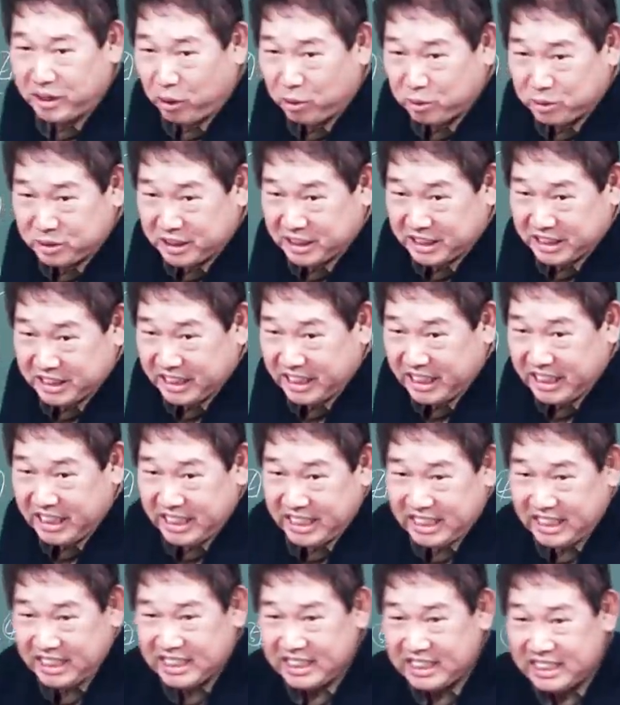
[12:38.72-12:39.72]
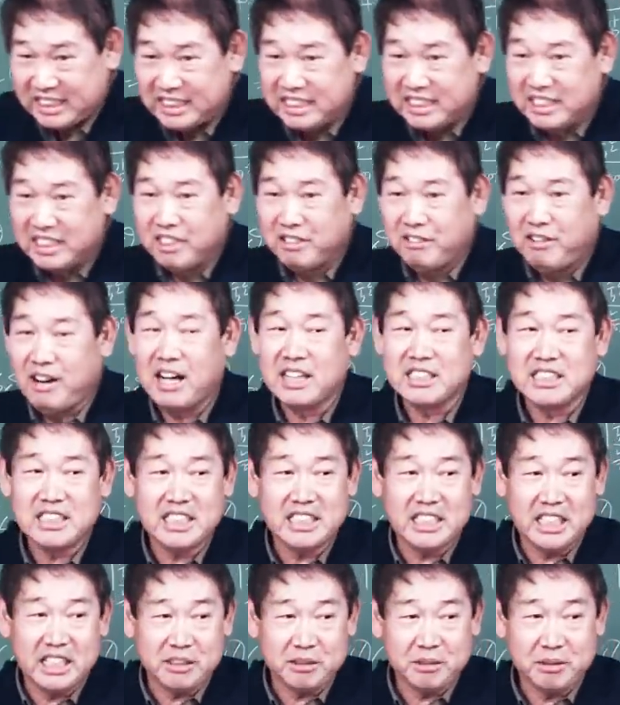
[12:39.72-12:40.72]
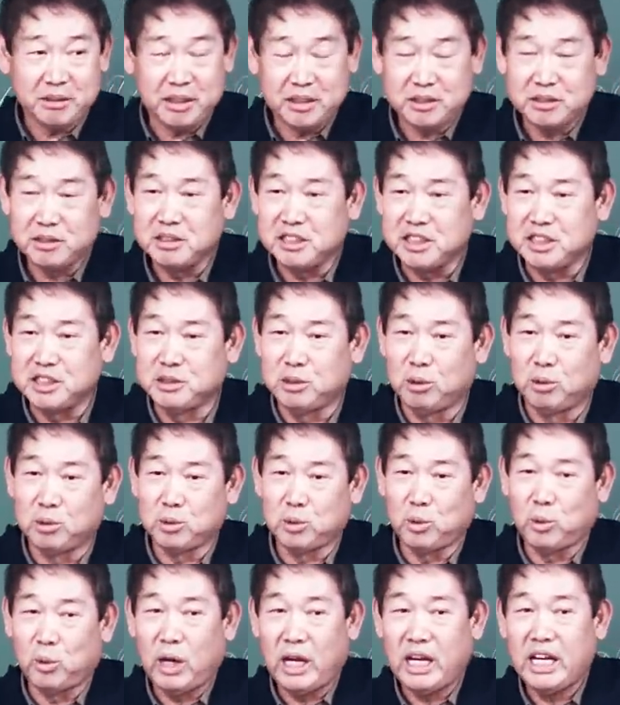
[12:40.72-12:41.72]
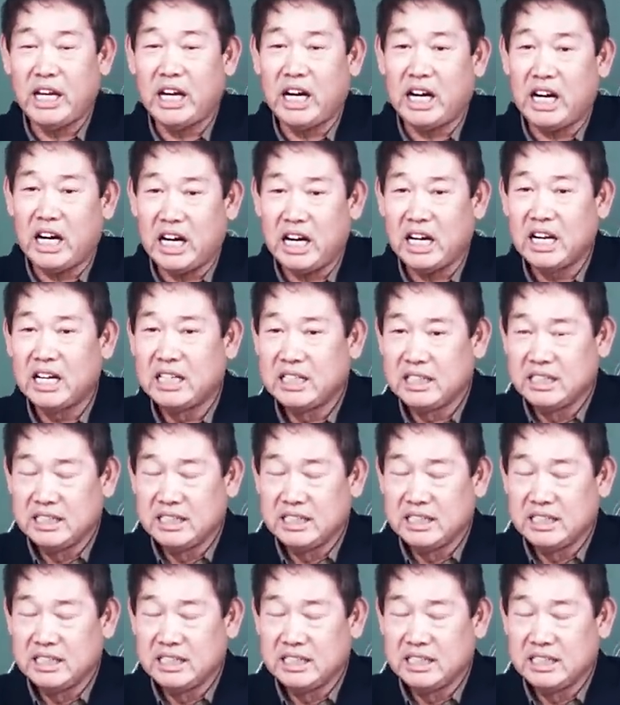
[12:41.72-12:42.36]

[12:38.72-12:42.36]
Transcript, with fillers: 나온 얘기래. 황제 내경에서 이 정도 해야